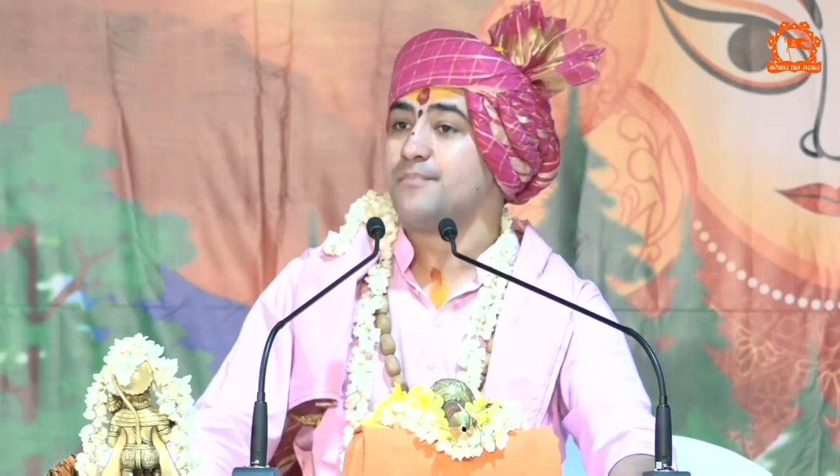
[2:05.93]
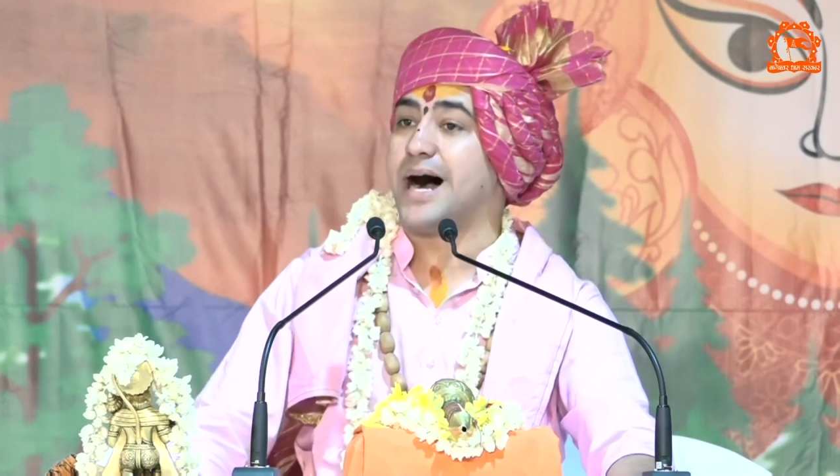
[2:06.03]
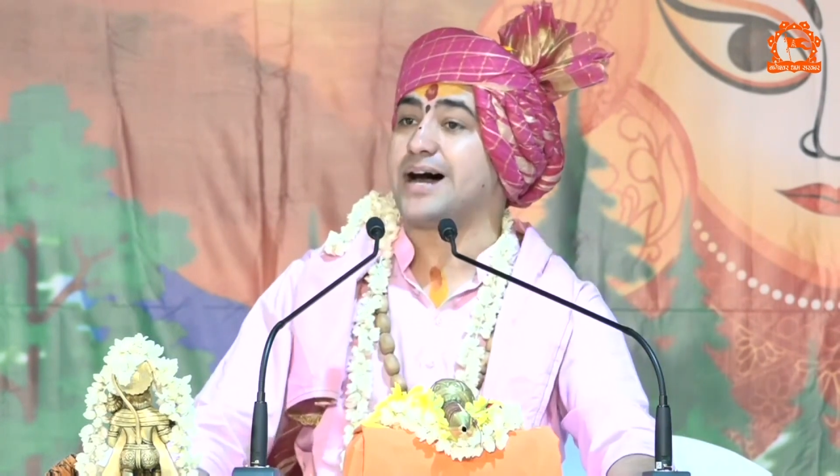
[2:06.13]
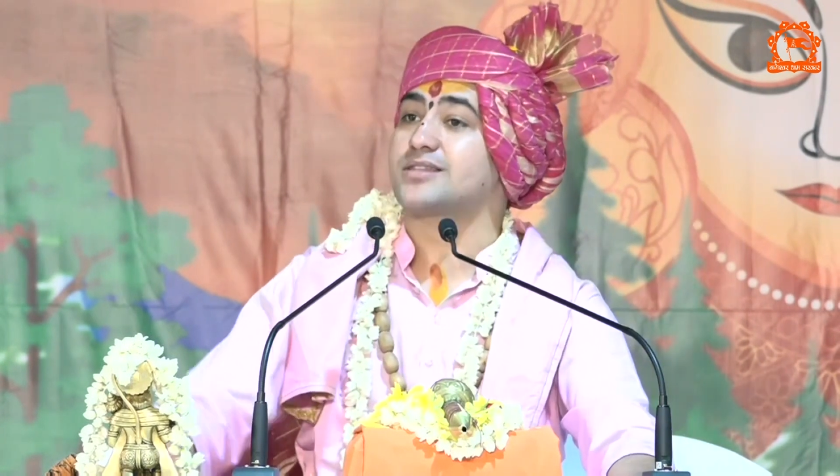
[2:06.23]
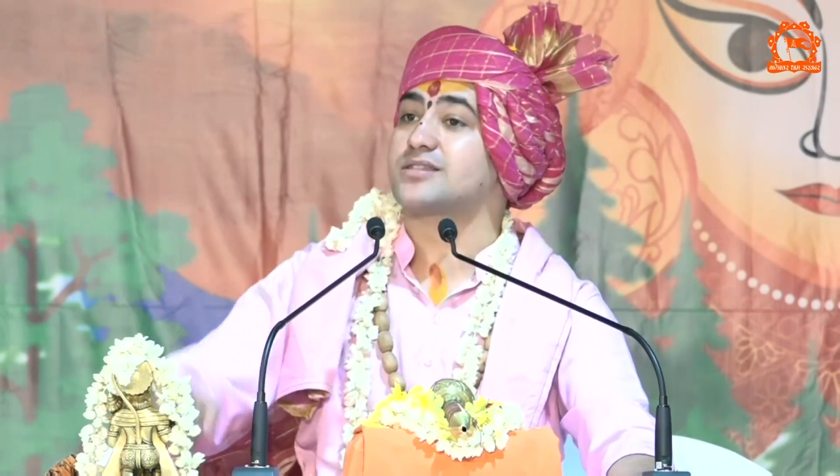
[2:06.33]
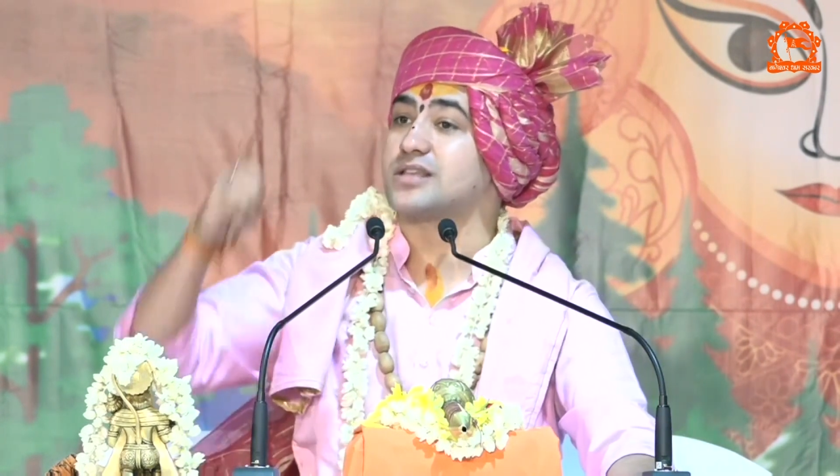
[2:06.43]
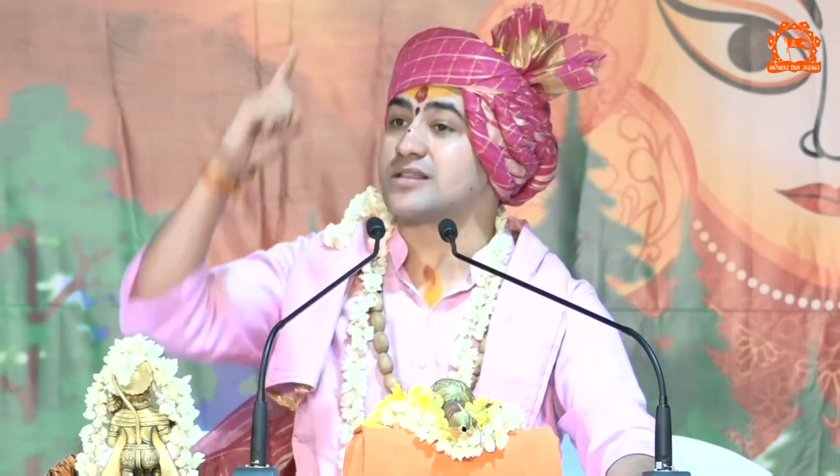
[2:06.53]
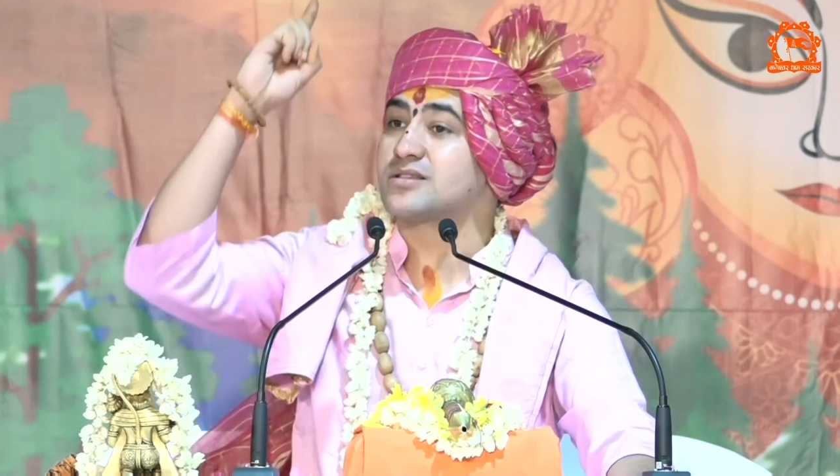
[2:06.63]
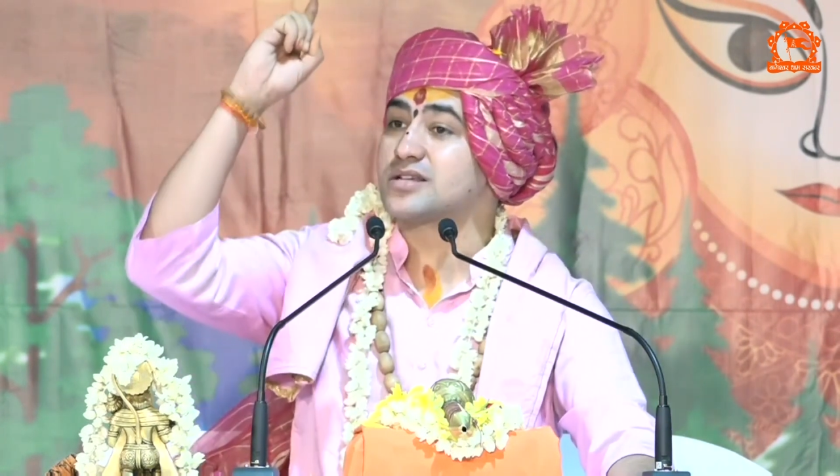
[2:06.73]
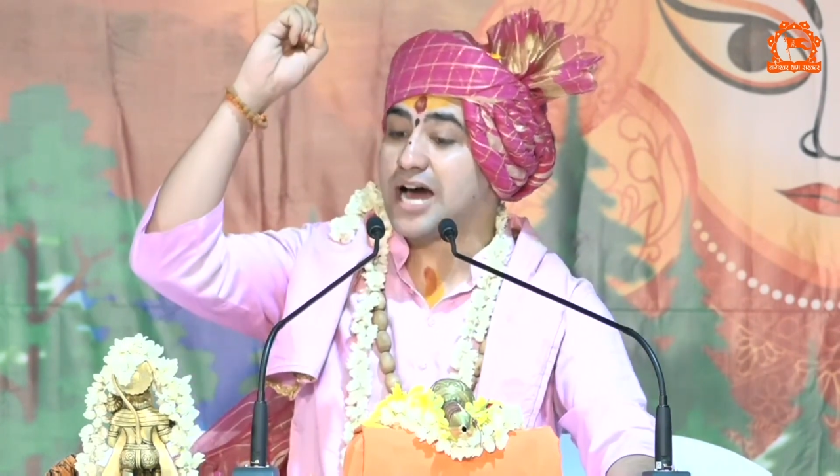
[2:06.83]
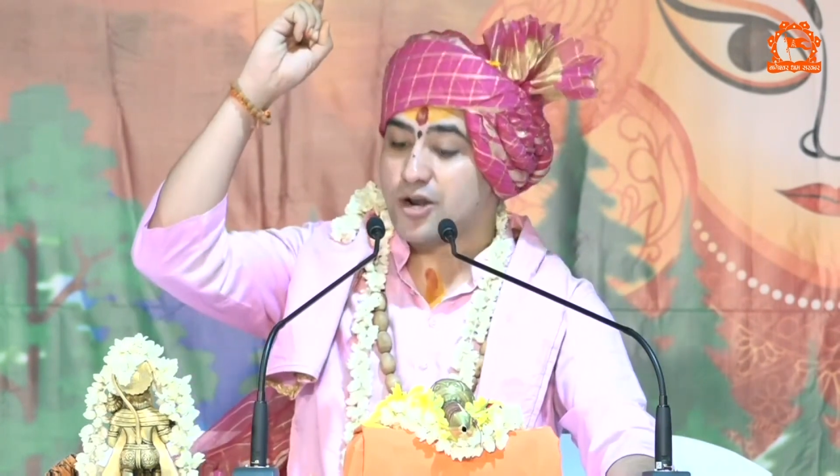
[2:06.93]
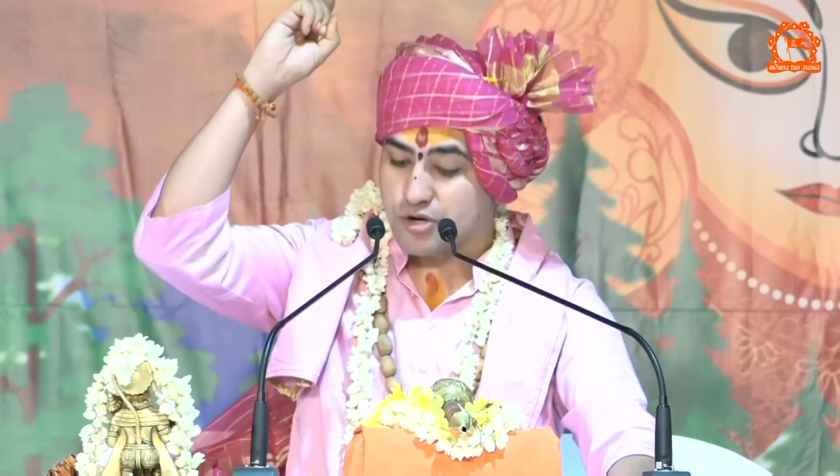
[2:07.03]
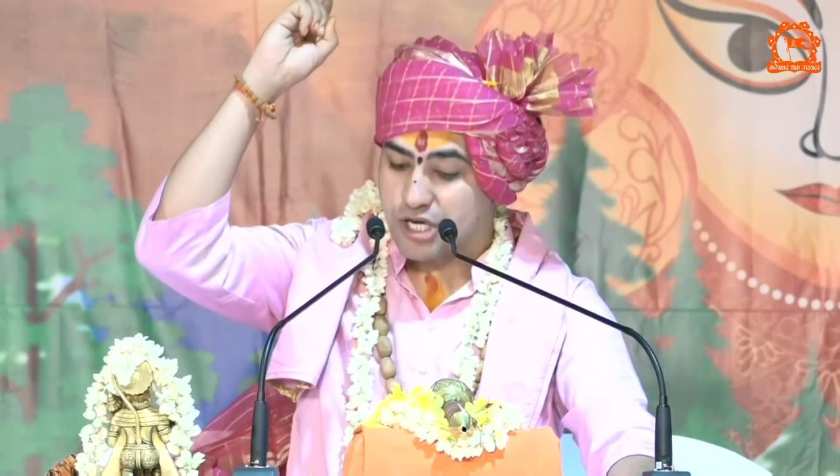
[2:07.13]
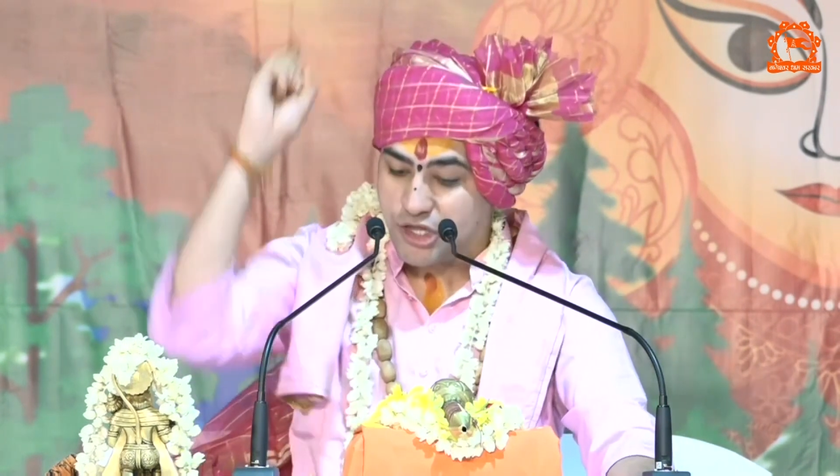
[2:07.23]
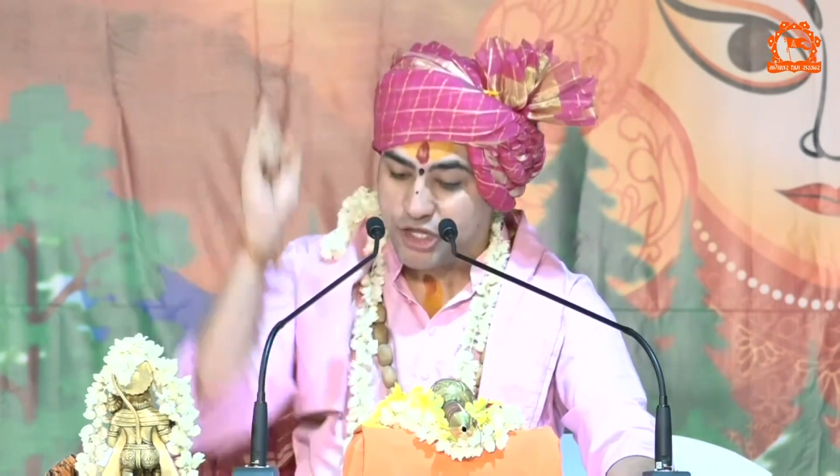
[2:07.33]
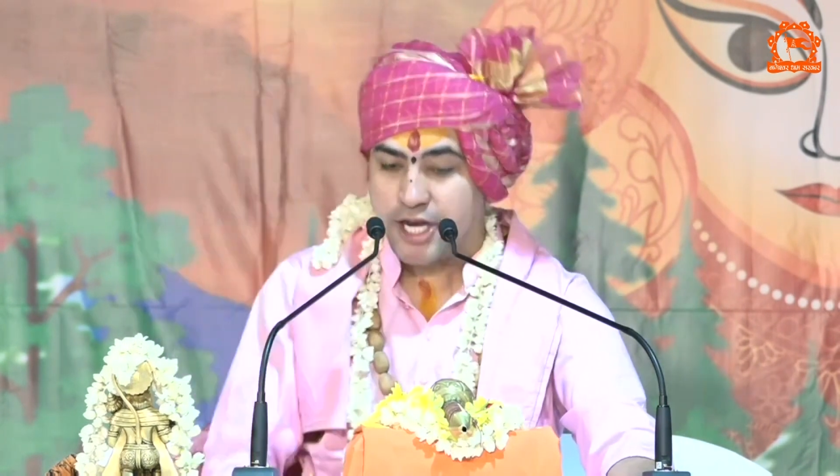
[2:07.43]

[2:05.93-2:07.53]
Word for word: भारत संस्कारों के